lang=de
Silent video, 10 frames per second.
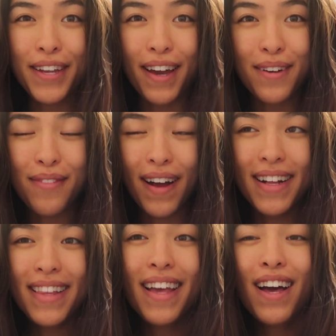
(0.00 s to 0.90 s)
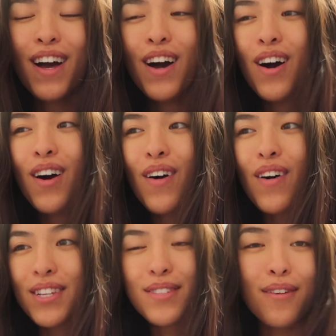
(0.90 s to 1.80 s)
runtergefallen.
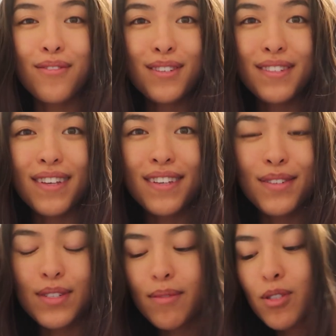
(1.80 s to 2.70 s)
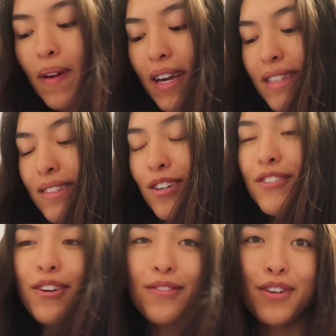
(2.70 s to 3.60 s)
Und es war flüssig und dementsprechend
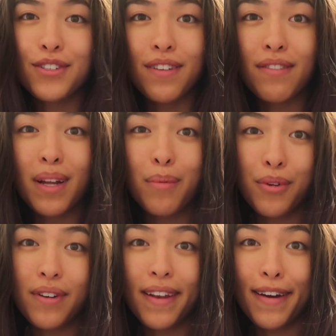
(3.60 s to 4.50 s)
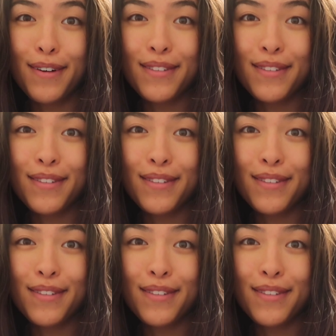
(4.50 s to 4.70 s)
könnt ihr euch vorstellen, wie der Boden danach